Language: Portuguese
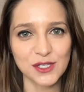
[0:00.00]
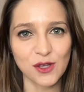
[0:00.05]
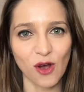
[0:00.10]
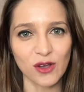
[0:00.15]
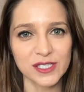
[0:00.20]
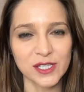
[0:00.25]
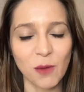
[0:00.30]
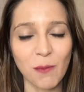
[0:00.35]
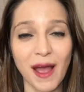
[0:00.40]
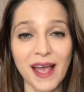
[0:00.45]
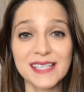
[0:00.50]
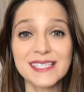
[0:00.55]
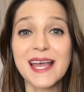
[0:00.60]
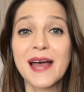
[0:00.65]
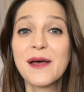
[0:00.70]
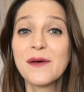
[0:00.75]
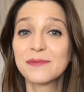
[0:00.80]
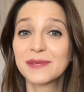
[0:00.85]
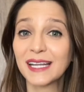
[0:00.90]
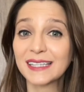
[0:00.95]
gostam mais
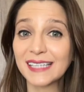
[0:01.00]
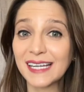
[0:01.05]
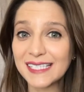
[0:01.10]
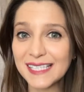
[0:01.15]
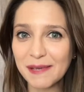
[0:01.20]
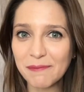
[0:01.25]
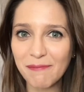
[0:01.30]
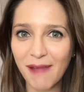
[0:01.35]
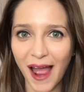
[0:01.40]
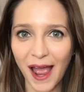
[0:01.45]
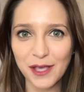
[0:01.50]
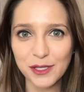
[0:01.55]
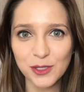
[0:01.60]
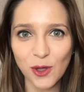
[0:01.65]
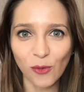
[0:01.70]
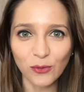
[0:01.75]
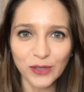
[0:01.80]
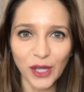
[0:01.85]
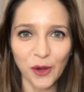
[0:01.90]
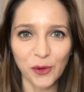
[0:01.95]
para trazer mais
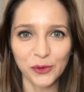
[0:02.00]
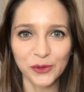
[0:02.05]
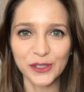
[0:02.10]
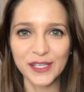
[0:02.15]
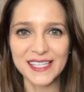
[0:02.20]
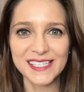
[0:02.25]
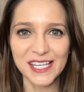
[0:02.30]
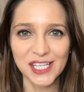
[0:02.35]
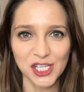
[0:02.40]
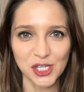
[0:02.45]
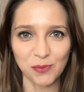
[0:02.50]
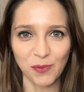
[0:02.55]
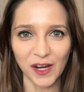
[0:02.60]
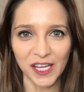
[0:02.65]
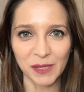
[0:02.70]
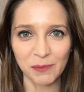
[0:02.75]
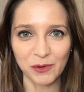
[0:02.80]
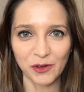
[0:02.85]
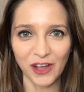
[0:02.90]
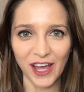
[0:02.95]
conteúdo desse tipo
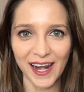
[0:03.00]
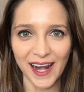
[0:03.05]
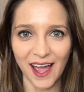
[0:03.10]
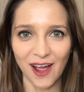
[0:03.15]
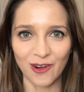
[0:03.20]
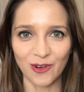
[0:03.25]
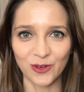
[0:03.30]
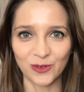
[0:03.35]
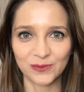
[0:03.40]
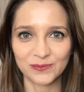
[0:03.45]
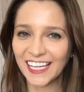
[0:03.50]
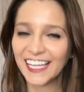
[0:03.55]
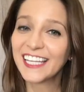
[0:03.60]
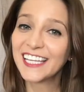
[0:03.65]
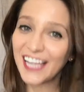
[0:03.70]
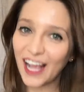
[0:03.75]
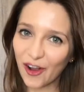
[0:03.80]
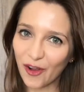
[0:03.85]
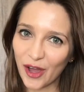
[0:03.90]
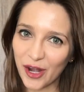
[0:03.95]
aqui pro canal.
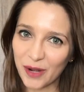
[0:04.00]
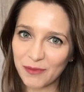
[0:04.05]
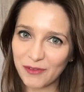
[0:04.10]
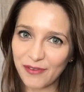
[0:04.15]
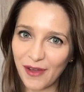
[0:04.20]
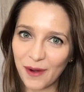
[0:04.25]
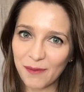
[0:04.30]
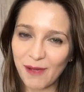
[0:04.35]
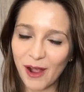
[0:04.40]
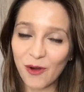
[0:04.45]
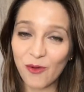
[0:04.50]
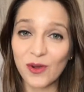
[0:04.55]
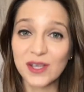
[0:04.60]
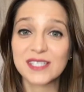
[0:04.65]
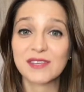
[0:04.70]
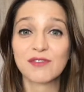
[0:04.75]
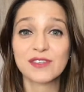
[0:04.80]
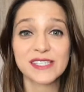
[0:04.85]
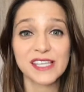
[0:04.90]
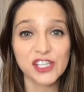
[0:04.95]
E agora me fala uma
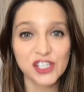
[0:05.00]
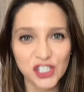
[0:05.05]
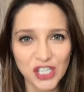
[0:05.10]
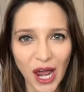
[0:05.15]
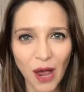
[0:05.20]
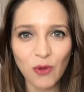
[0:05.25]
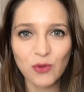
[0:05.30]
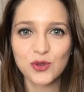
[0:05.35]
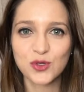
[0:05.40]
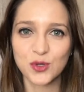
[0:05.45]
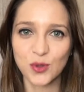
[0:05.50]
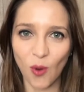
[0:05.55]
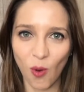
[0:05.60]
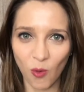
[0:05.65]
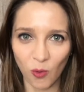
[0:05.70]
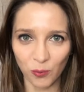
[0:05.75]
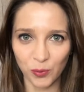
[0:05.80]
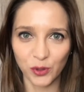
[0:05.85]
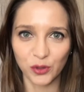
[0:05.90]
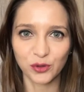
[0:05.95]
coisa, você já usou
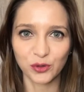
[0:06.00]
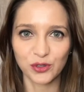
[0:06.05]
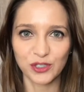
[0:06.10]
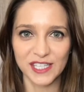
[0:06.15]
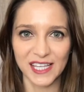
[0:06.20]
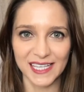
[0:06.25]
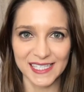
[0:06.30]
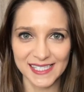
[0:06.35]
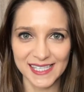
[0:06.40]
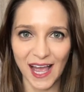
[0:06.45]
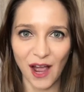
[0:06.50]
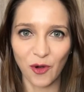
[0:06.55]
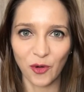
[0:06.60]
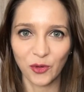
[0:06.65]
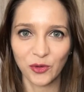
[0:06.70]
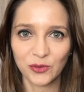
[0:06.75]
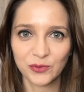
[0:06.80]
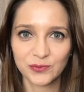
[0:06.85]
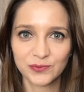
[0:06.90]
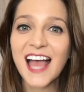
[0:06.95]
algum produto sem sal?
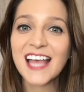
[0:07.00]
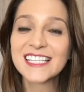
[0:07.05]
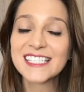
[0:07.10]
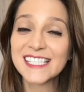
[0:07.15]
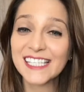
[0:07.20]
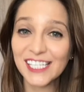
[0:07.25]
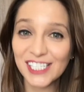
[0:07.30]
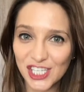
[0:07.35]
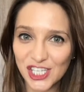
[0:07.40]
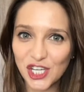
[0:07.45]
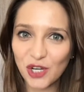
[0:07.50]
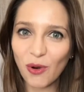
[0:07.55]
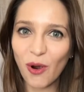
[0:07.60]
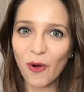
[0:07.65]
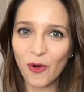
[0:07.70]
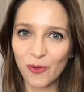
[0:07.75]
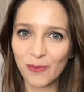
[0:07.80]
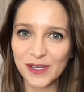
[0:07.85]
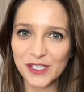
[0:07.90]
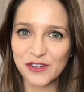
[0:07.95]
Sentiu
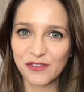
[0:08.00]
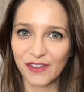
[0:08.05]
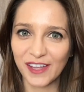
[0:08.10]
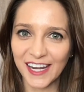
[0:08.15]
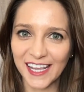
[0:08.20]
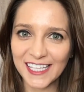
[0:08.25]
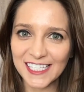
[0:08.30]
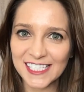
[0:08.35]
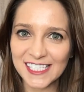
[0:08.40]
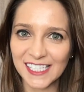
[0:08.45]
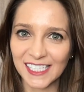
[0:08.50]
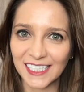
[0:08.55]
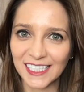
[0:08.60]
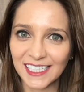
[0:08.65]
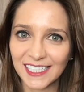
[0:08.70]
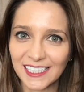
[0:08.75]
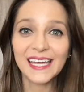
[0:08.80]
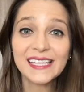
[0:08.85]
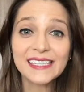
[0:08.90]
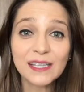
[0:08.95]
alguma diferença?
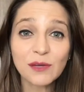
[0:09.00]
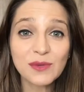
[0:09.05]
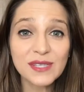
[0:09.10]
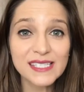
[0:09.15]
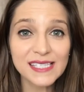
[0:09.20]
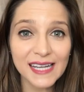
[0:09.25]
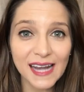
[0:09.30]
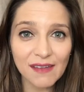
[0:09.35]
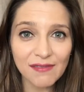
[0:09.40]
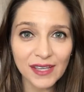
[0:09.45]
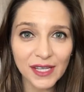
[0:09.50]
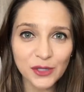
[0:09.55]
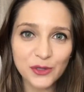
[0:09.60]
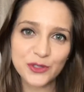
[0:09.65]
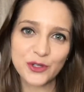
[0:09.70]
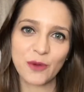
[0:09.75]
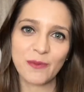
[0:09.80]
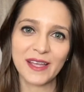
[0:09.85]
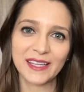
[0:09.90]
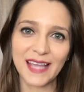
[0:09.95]
Então escreve aqui
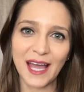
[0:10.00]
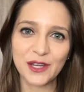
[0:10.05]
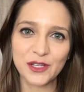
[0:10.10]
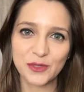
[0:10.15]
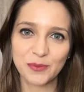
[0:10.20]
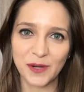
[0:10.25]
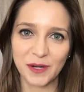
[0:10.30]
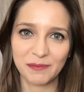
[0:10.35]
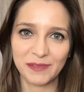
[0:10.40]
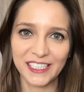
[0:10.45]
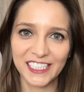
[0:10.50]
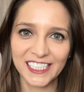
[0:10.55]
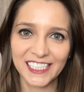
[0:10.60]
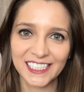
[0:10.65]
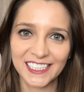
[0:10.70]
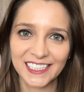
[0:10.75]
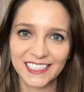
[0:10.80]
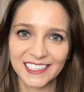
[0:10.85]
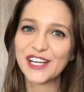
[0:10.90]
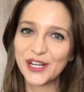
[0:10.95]
nos comentários para mim.
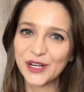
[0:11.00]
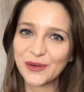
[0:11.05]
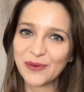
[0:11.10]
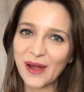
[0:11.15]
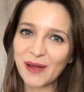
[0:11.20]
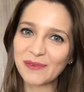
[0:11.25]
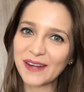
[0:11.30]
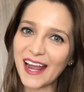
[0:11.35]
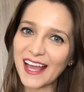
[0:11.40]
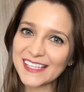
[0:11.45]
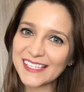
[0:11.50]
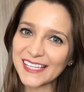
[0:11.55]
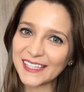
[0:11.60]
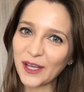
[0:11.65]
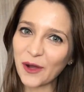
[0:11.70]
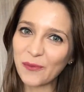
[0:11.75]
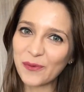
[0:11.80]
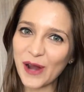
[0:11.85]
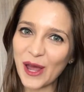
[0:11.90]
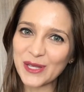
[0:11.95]
Um abraço e
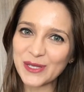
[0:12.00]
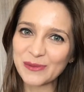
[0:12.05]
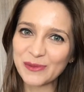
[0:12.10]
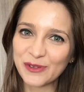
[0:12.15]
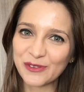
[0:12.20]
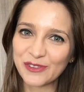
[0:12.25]
até o próximo